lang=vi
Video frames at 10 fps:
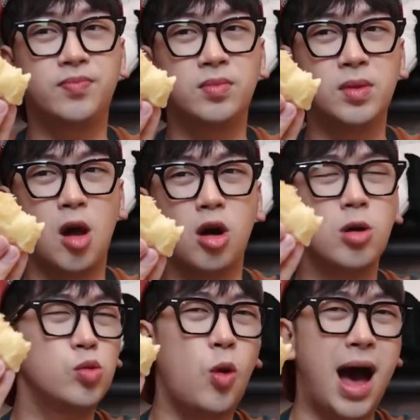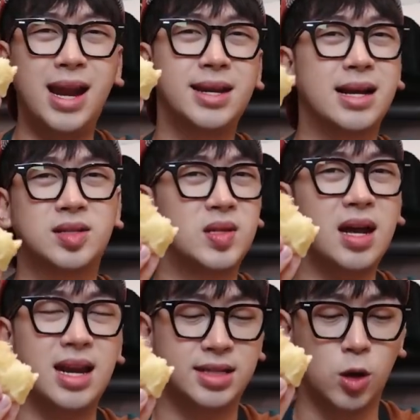ừ, nó không quá là đặc
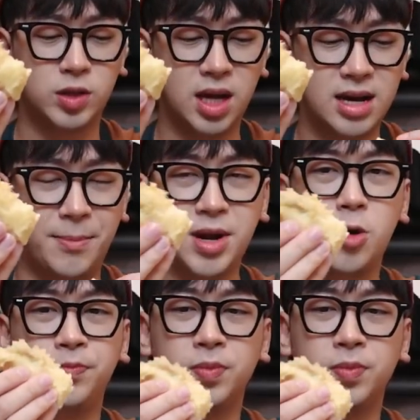sắc là sầu riêng lắm đâu